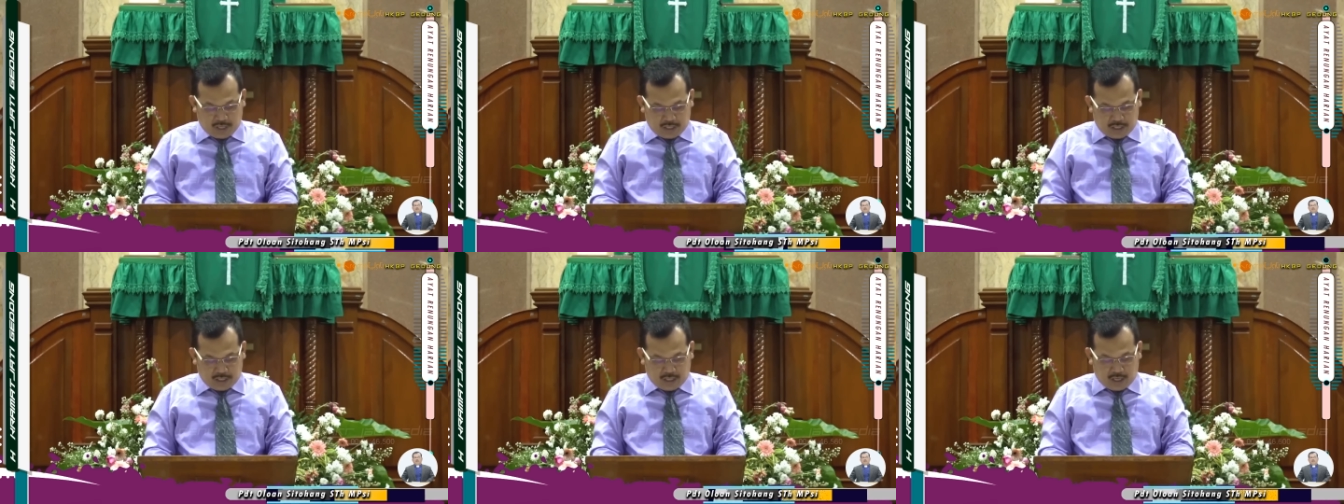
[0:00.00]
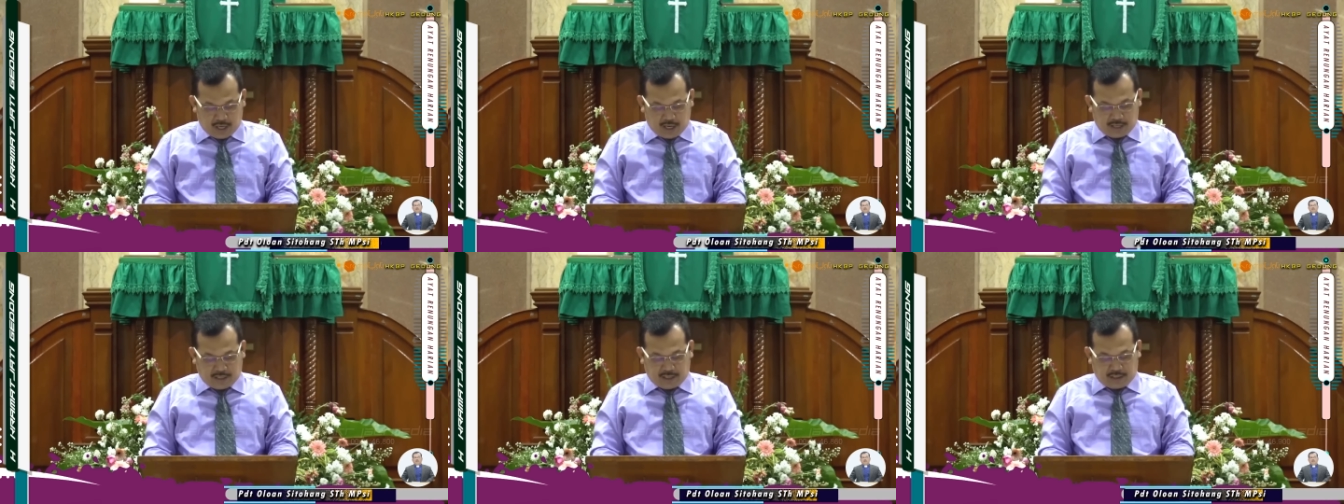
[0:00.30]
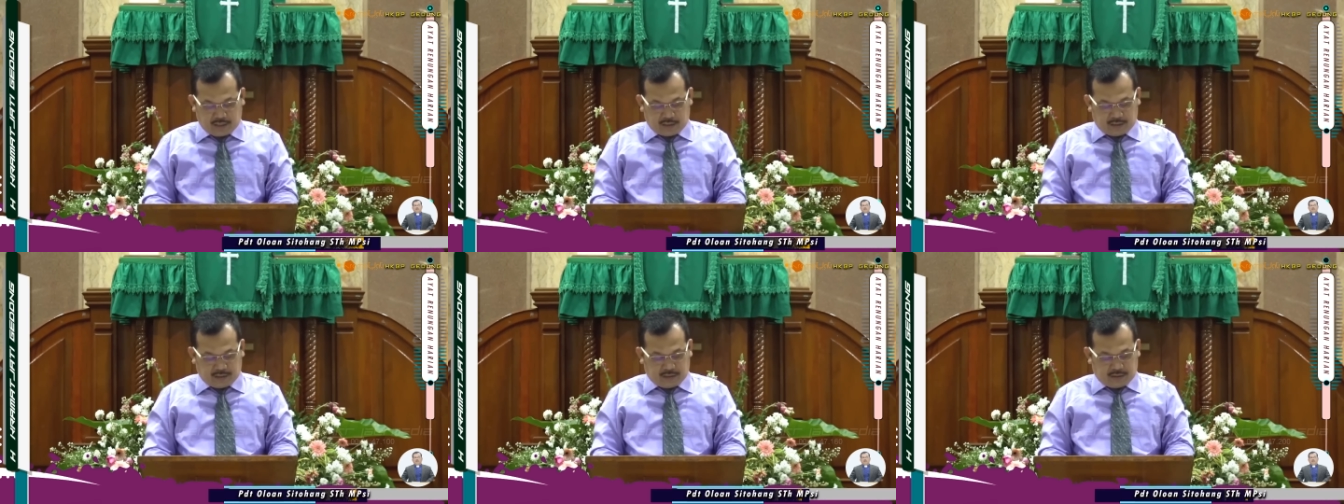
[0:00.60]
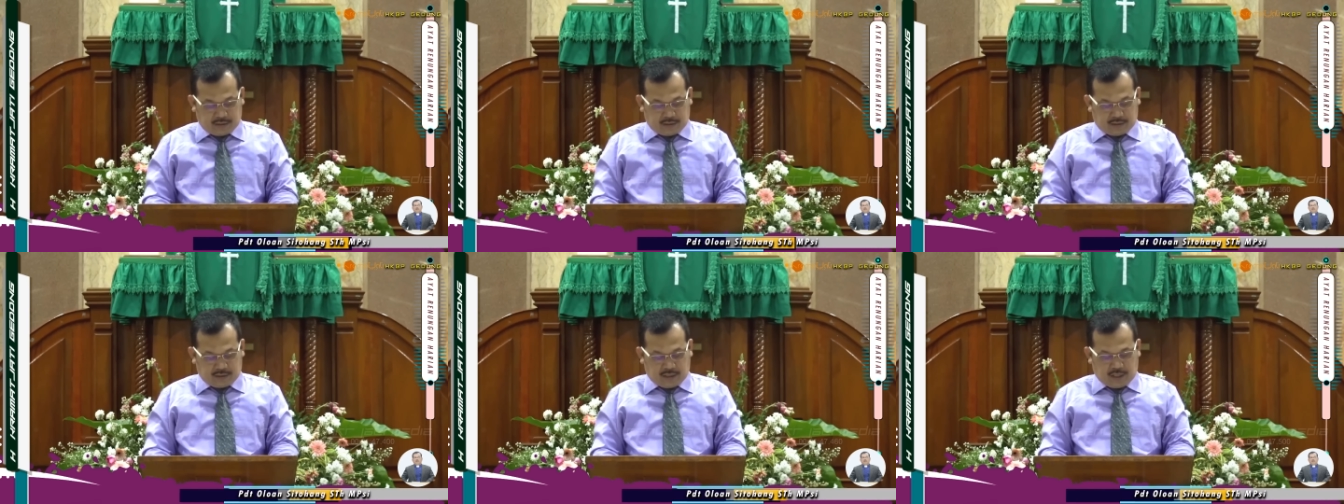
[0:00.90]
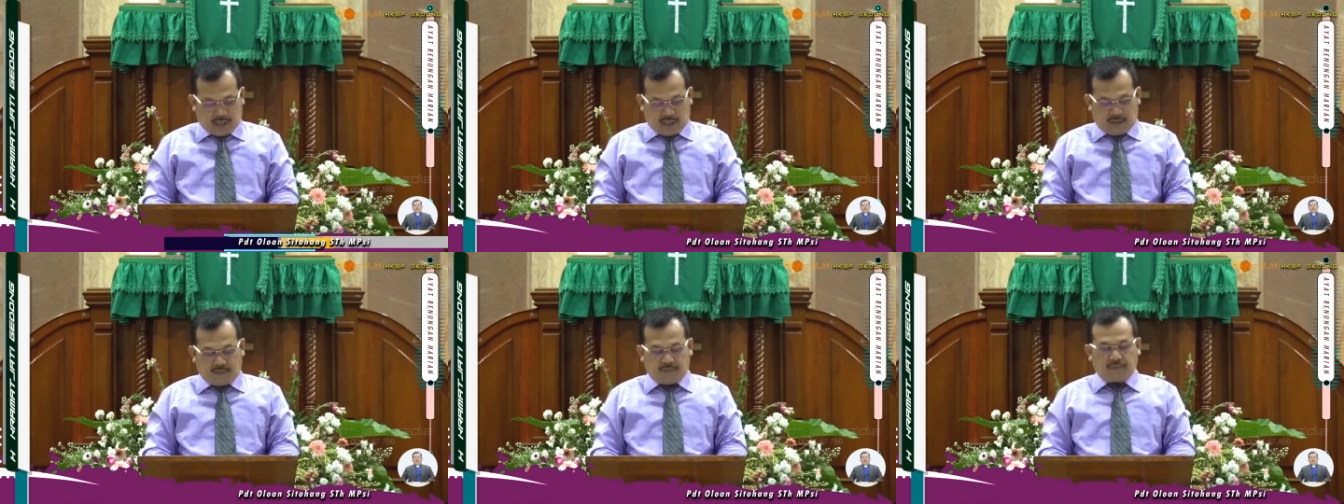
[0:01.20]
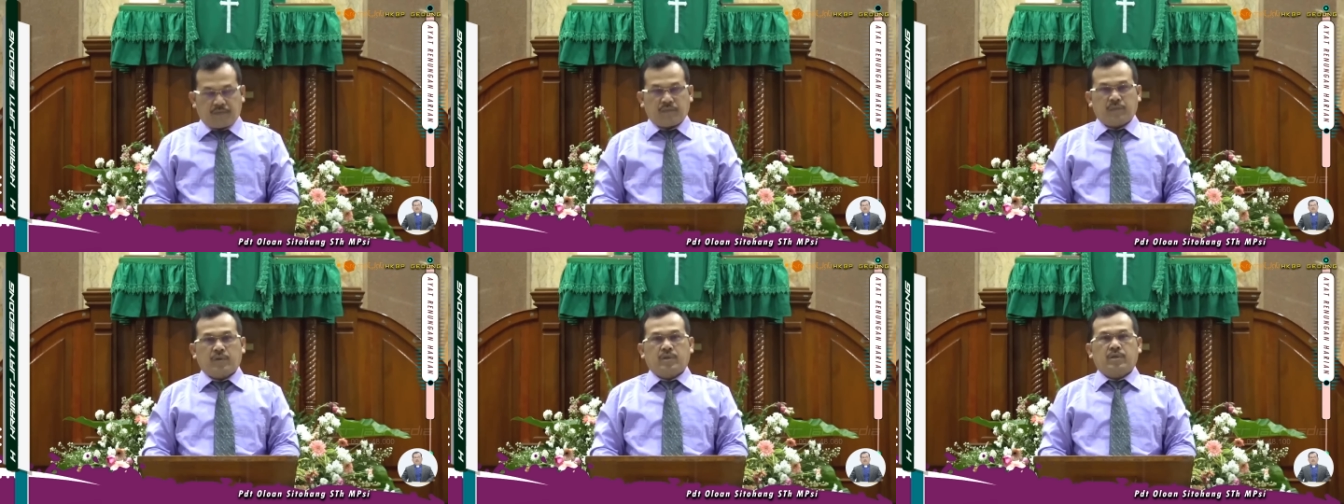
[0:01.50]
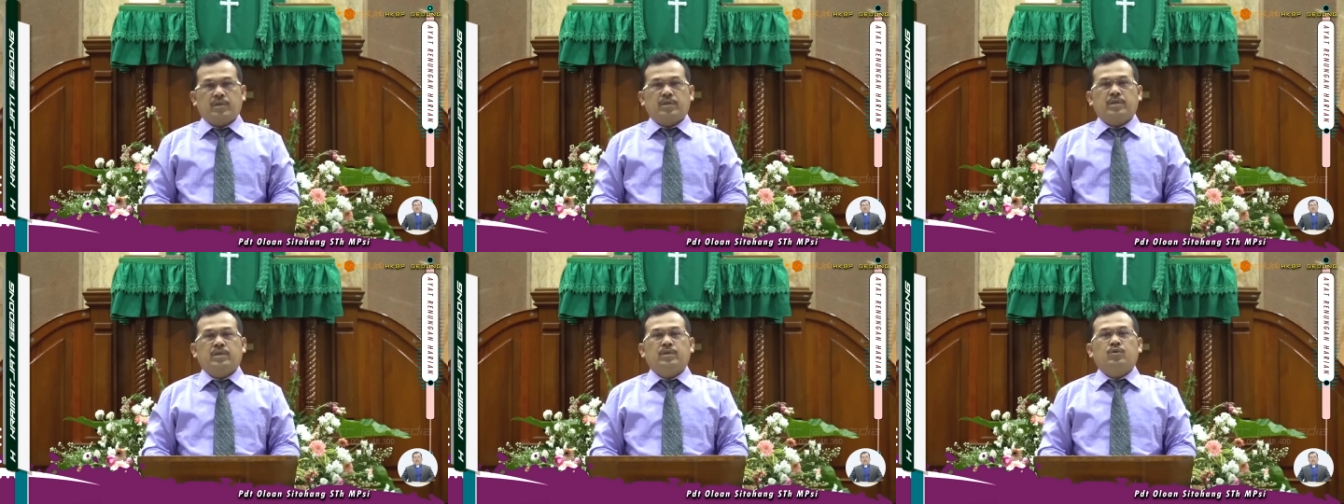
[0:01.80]
bagi anak dalam
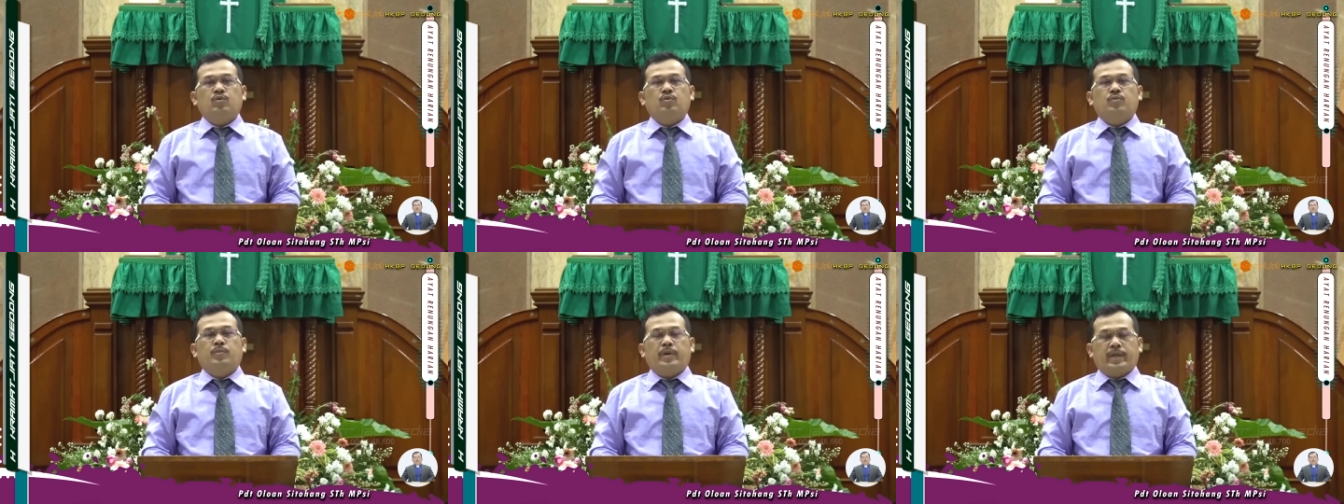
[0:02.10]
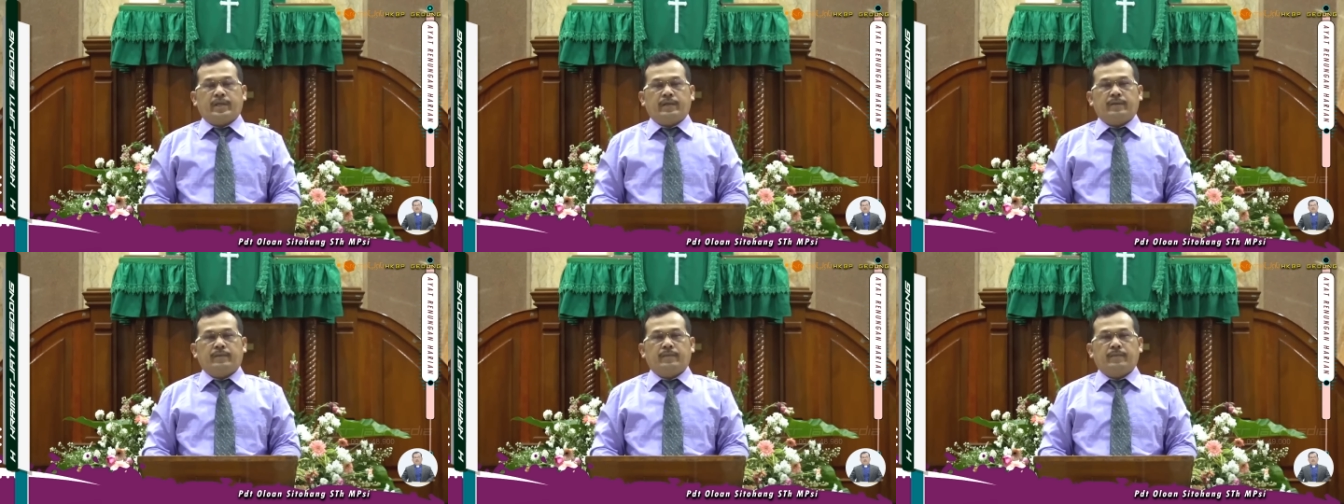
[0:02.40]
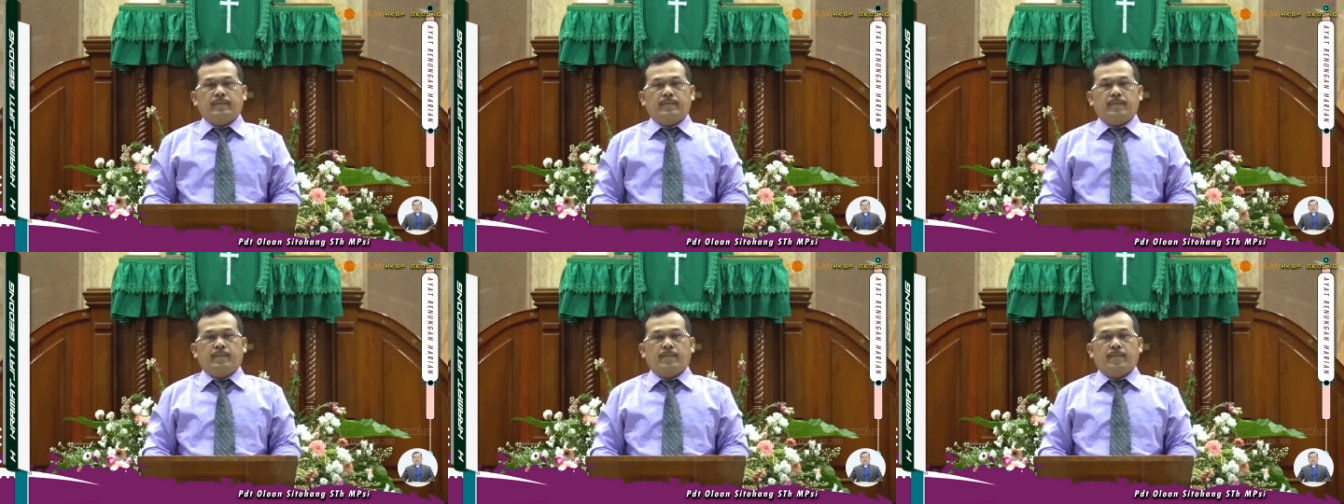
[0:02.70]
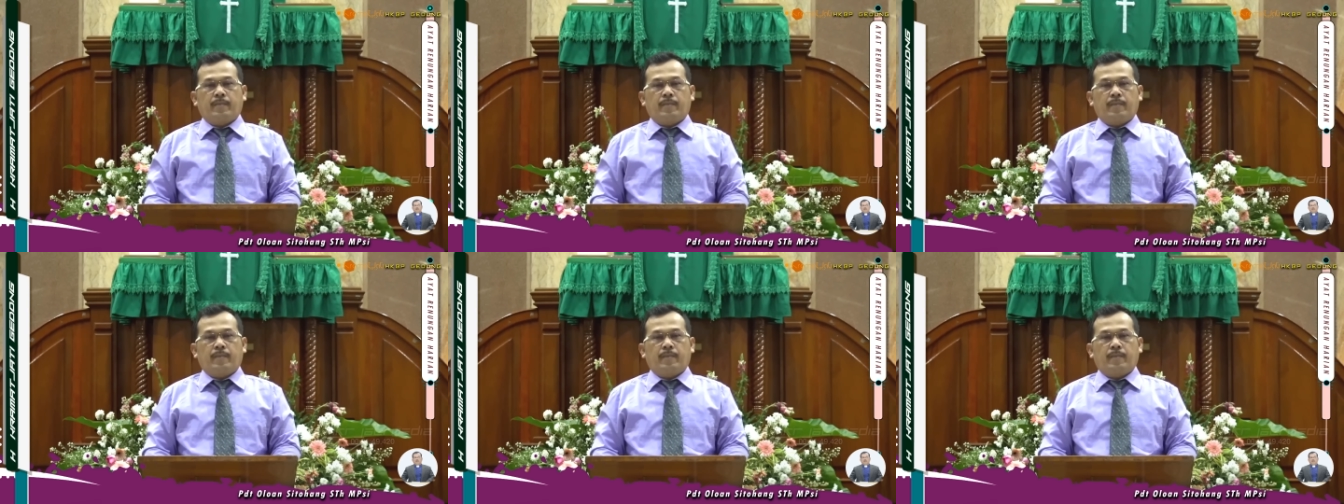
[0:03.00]
kehidupan.